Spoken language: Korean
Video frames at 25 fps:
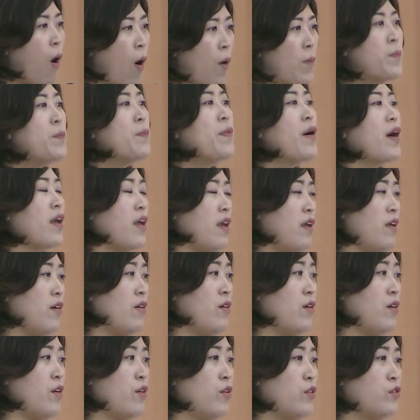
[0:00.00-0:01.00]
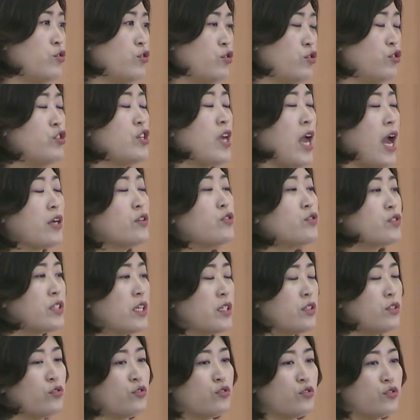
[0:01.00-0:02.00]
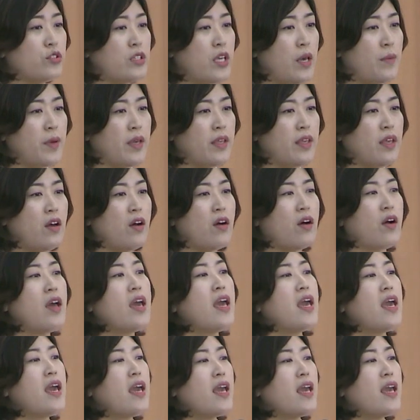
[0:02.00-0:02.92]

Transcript: 엄마예요. 주 양육자는 누구냐면요.